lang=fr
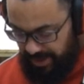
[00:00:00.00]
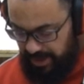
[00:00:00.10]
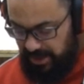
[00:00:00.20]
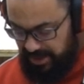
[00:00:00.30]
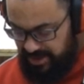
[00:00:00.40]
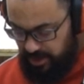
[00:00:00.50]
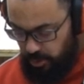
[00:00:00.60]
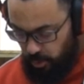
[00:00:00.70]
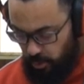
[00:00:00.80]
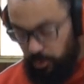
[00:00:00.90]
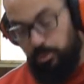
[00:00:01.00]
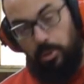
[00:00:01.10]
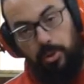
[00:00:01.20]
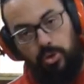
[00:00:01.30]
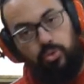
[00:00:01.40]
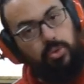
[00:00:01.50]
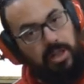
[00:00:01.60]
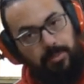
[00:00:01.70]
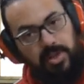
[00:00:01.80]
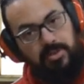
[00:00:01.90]
est assez long pour prendre
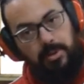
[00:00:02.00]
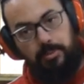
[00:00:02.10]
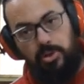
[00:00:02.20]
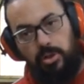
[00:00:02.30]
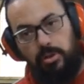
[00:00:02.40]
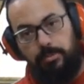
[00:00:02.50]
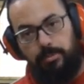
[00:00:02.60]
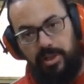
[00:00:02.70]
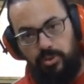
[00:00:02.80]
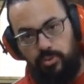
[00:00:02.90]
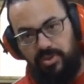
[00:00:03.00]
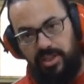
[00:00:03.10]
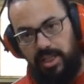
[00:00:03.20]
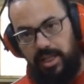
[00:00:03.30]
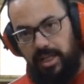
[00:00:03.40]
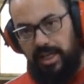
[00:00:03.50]
toutes les pièces en même temps, pas de souci.